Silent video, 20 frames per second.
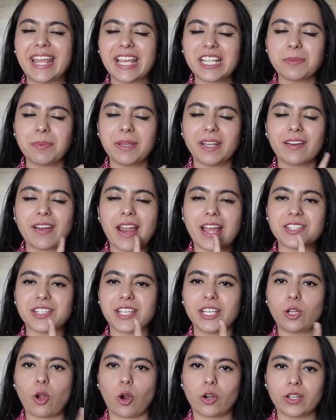नेक्स्ट मैंने राज
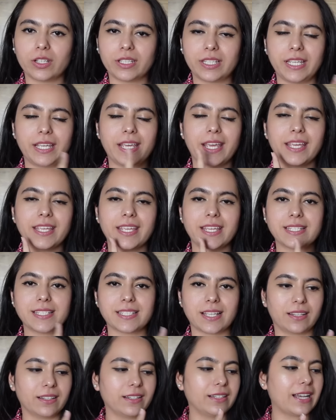के लिए ऑर्डर की है ये
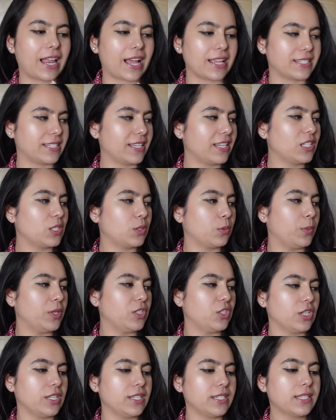सन ग्लासेज
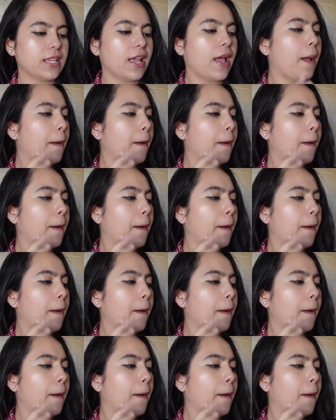विच इज़